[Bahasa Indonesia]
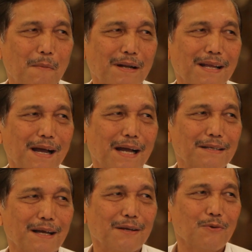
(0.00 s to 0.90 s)
Emangnya
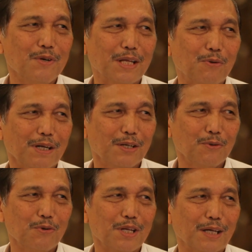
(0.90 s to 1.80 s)
hanya dunia itu
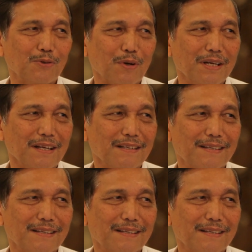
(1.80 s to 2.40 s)
hanya duduk di kantor ini?